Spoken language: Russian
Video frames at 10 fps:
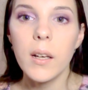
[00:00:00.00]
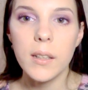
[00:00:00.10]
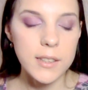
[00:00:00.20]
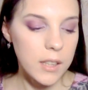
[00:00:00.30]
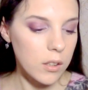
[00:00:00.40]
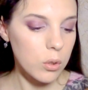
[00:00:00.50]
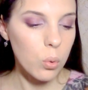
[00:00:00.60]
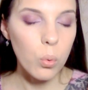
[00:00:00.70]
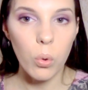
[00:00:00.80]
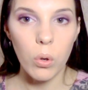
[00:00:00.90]
а тело
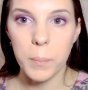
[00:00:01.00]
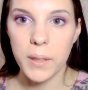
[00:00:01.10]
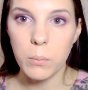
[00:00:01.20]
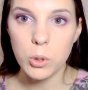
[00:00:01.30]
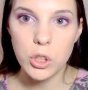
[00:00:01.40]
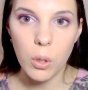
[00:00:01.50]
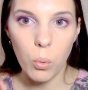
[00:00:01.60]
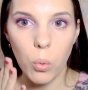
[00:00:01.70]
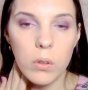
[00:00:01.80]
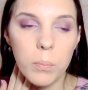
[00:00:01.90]
другое, потому что
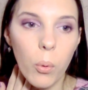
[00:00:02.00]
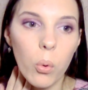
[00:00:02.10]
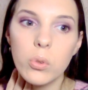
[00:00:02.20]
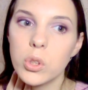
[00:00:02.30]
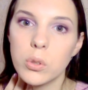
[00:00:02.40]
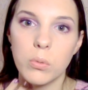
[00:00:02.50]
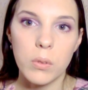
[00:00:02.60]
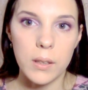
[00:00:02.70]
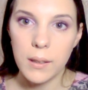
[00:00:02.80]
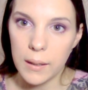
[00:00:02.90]
он полностью, вот,